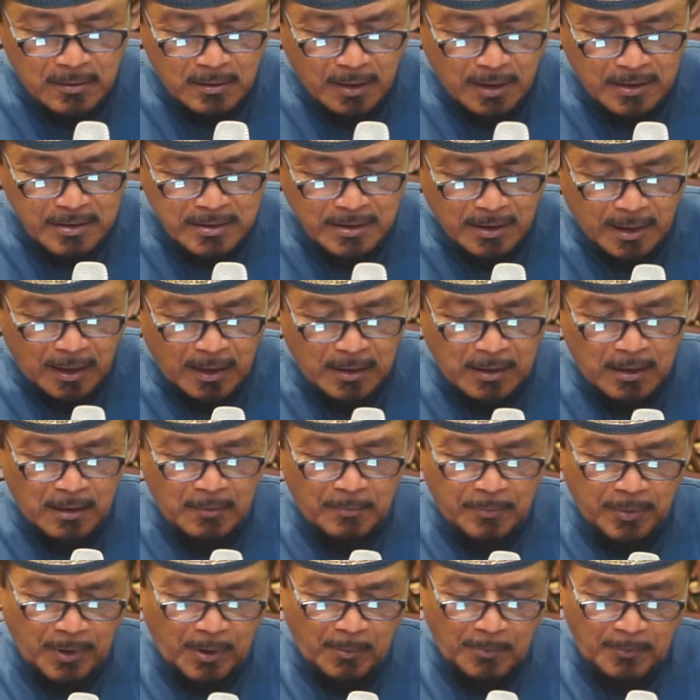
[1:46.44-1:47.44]
Nasrani
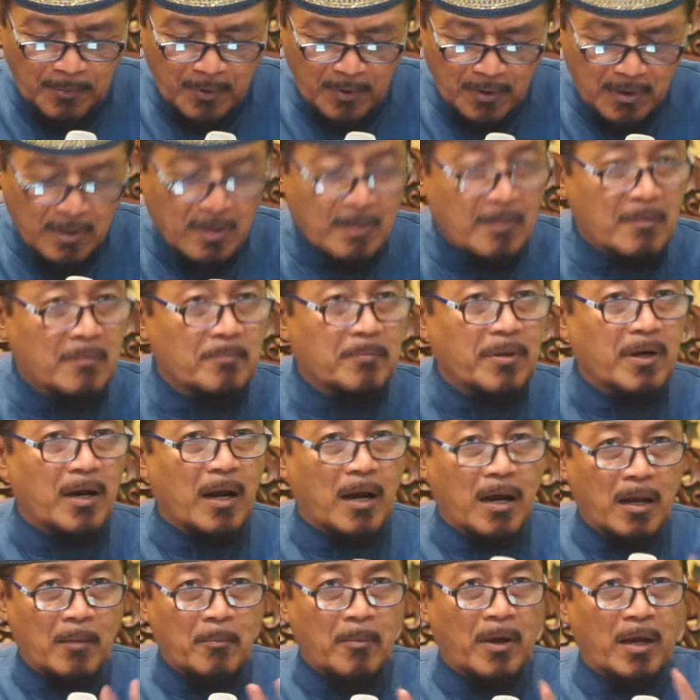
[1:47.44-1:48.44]

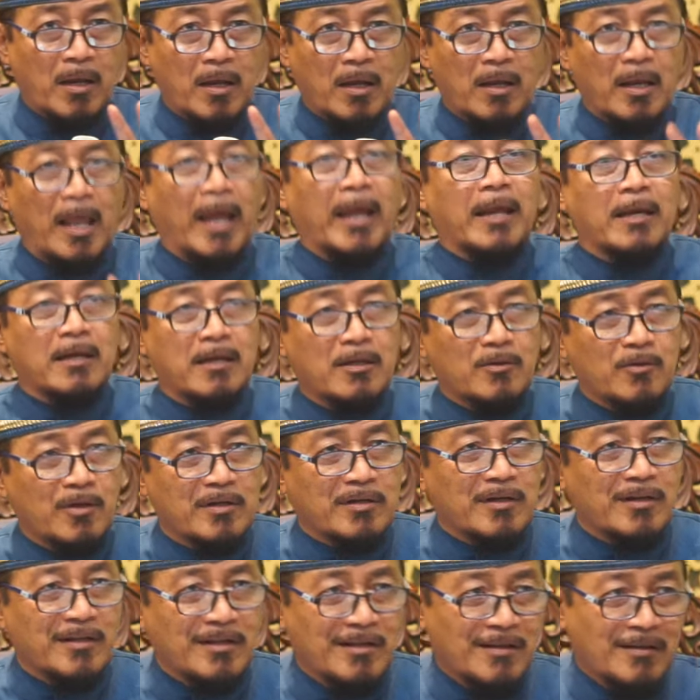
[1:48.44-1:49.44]
beragama lain gitu
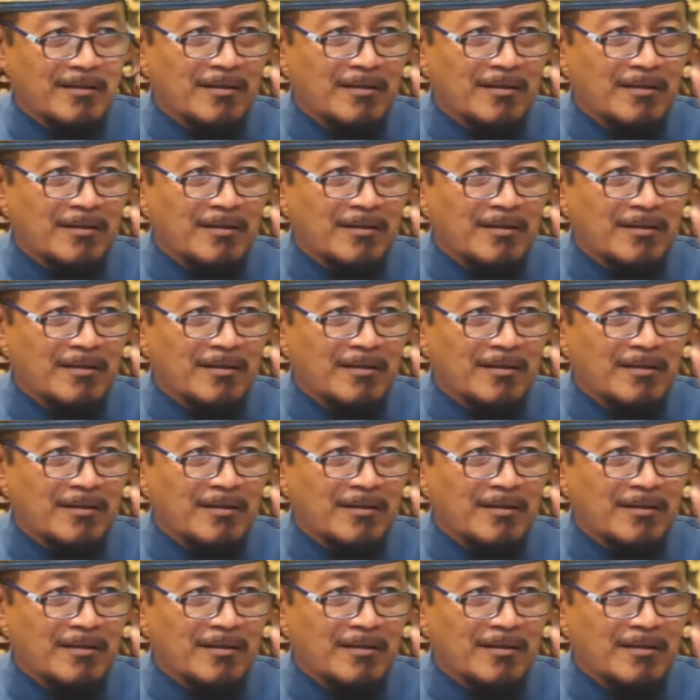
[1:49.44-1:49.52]
aja